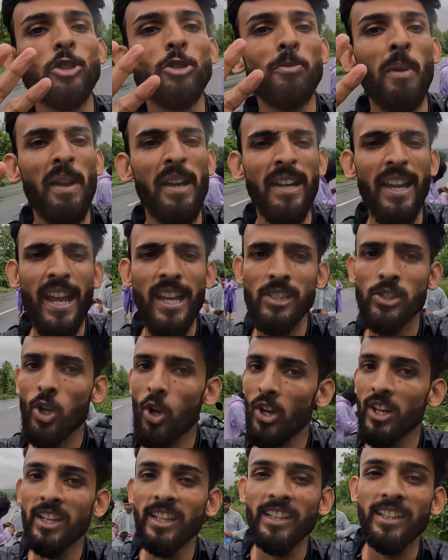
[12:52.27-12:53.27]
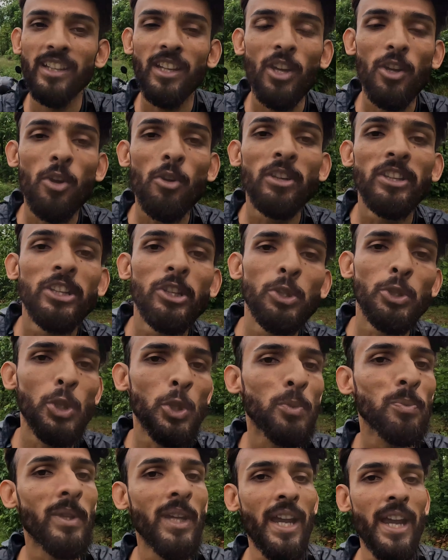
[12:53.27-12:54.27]
কিন্তু মানিটাইজ হয়নি
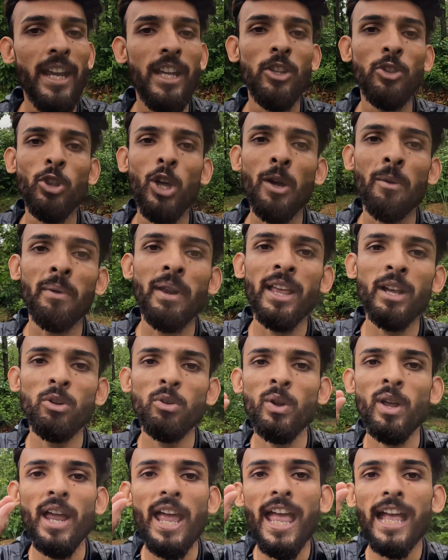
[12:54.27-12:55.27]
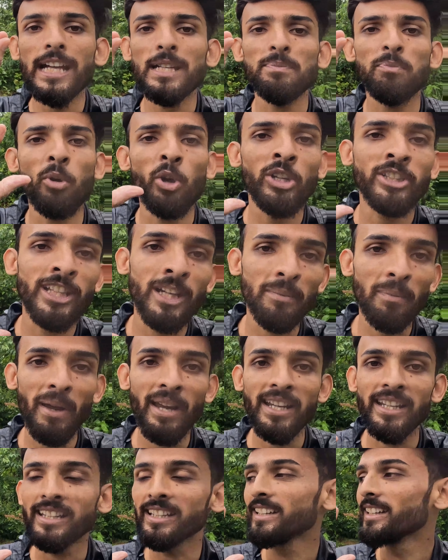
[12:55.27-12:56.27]
ইউটিউব থেকে কিন্তু আমরা এখনো এক পয়সা
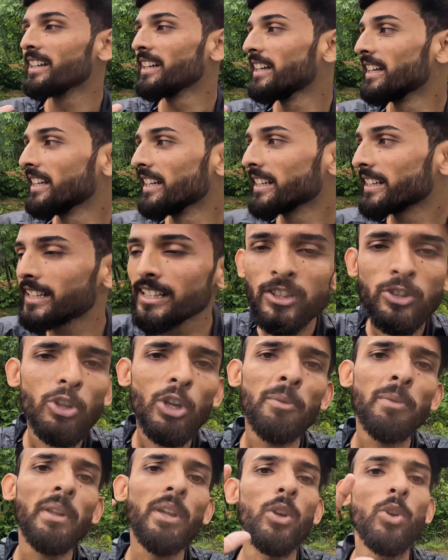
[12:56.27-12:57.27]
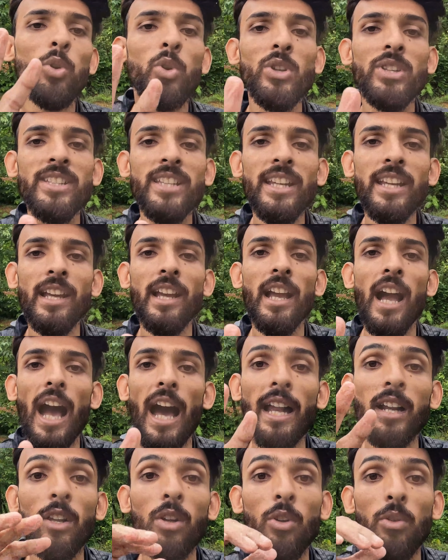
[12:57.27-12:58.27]
পাইনি কিন্তু আমরা ঘুরছি
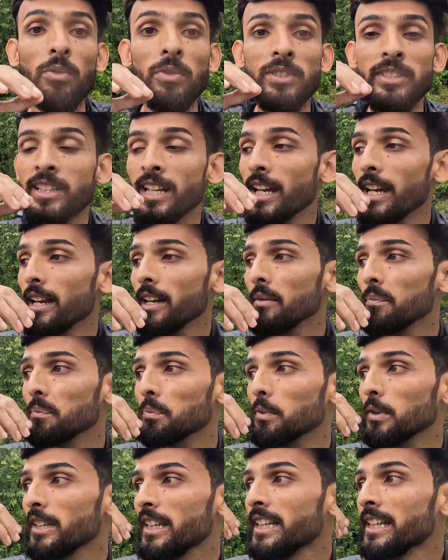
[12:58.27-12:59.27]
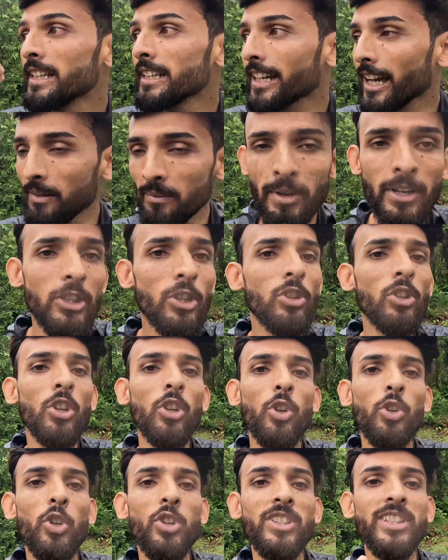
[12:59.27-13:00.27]
আর যে ইনকামের জন্য
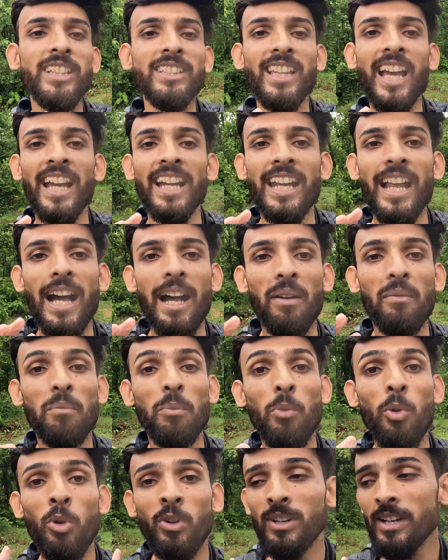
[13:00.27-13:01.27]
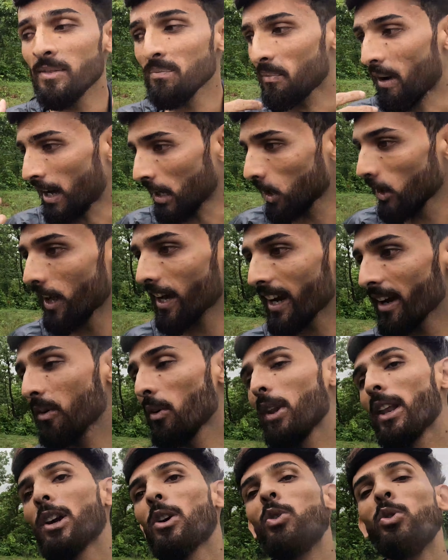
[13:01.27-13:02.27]
ঘুরছি তাই না মন ভালো লাগে
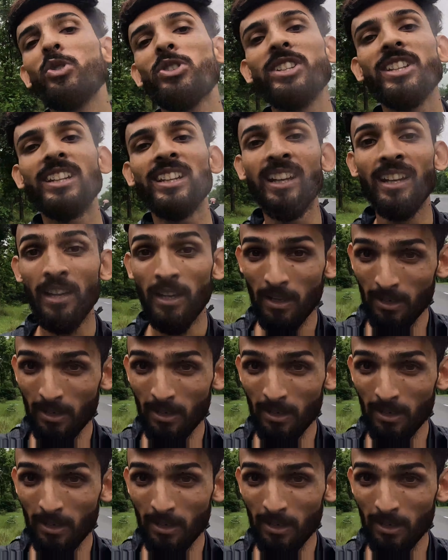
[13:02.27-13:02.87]
বলে ঘুরছি